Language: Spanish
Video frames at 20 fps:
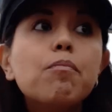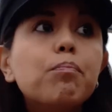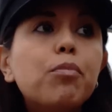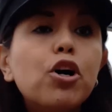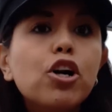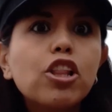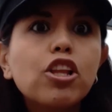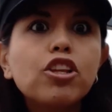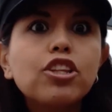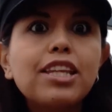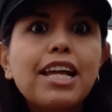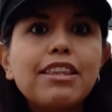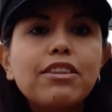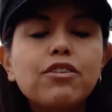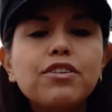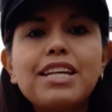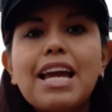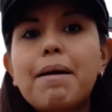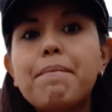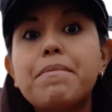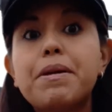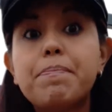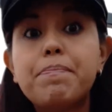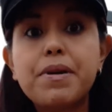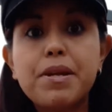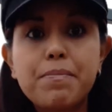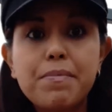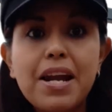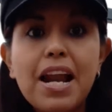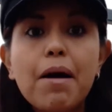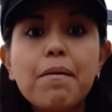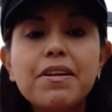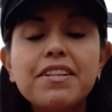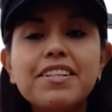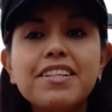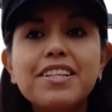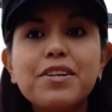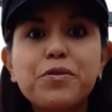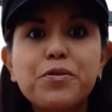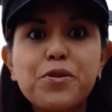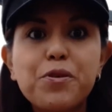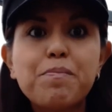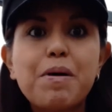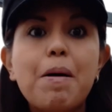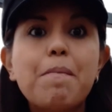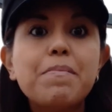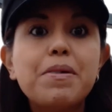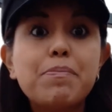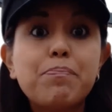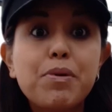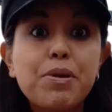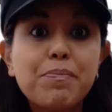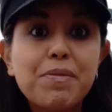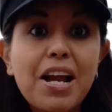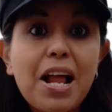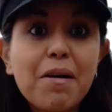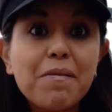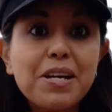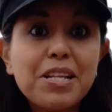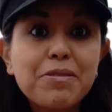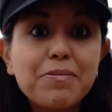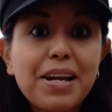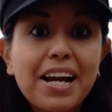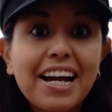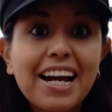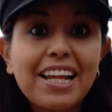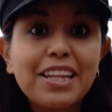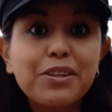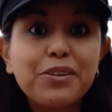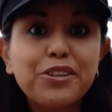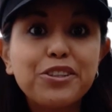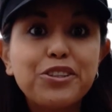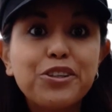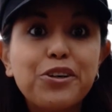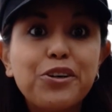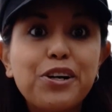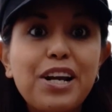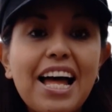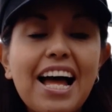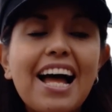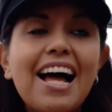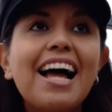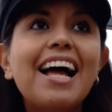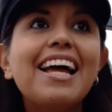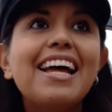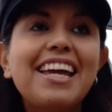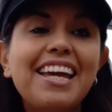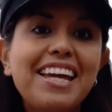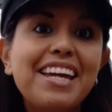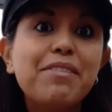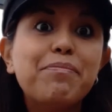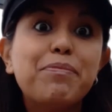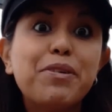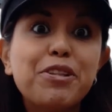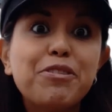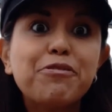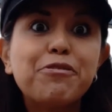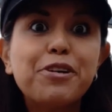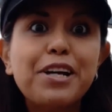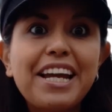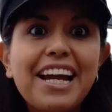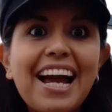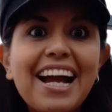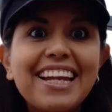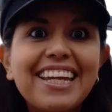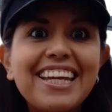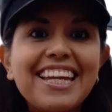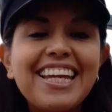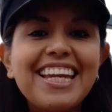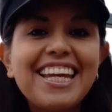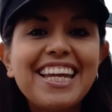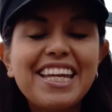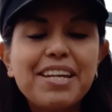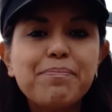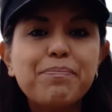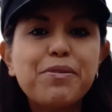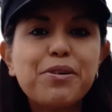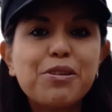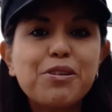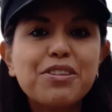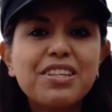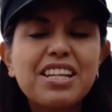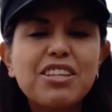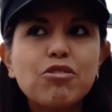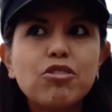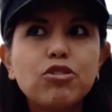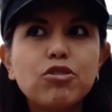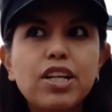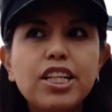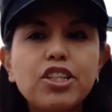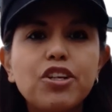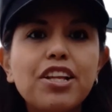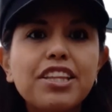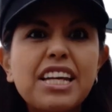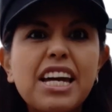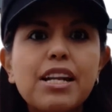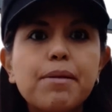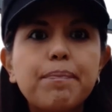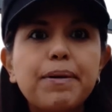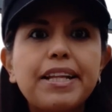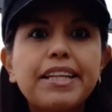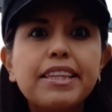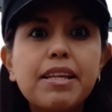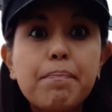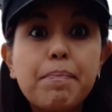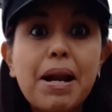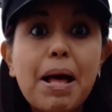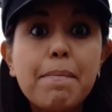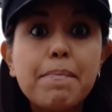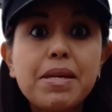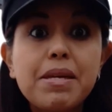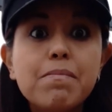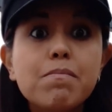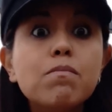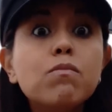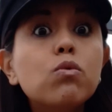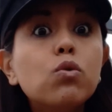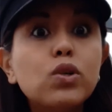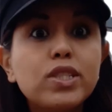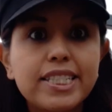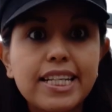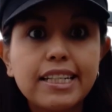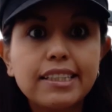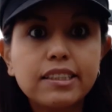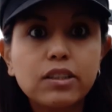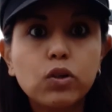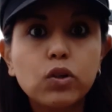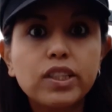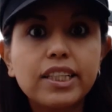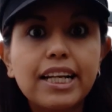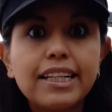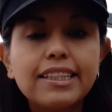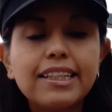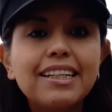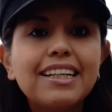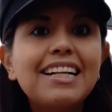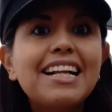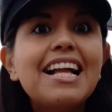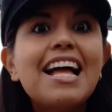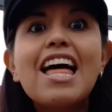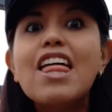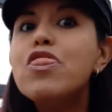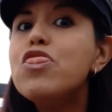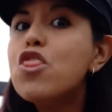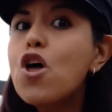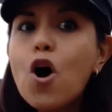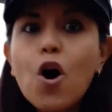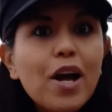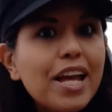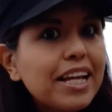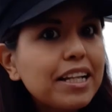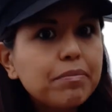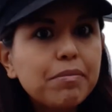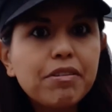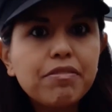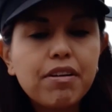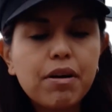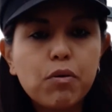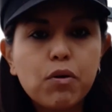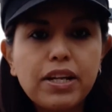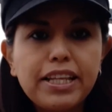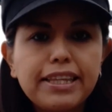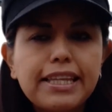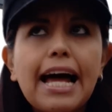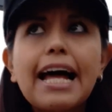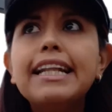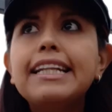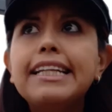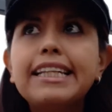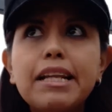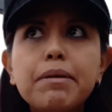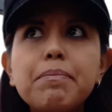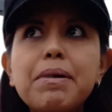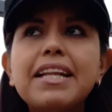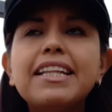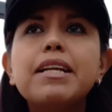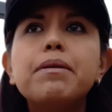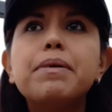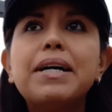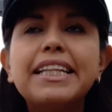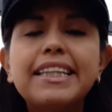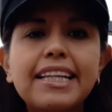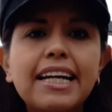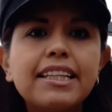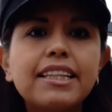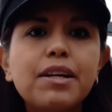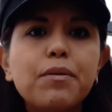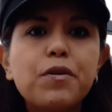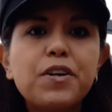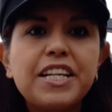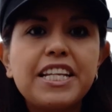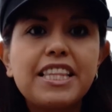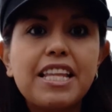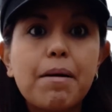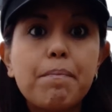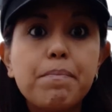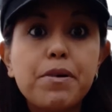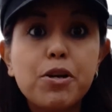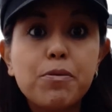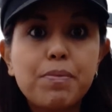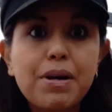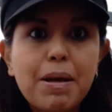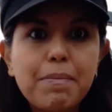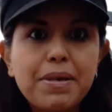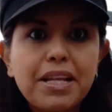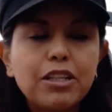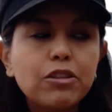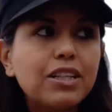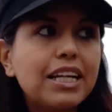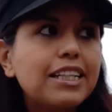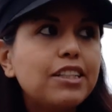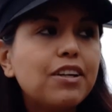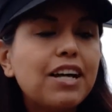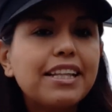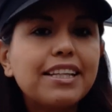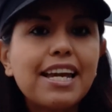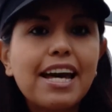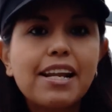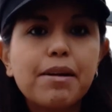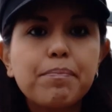Por lo tanto ya mi primera vez en Europa, mi primera vez viajando sola, eh, pues fue aquí, y por lo tanto es una ciudad que representa para mí muchas cosas. No es mi favorita, sí se me hace bastante bonita, pero para mí es una ciudad que ha